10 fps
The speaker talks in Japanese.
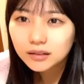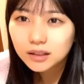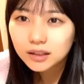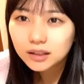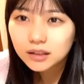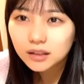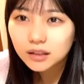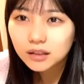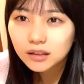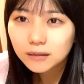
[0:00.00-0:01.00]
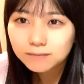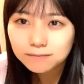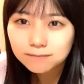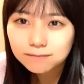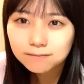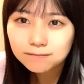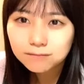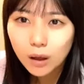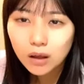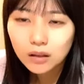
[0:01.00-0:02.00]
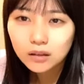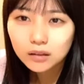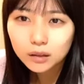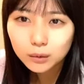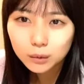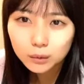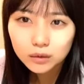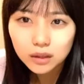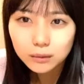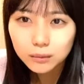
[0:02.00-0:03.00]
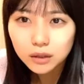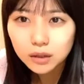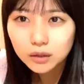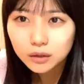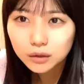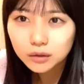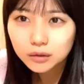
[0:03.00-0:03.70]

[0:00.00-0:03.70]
うん、嬉しいなありがとうございます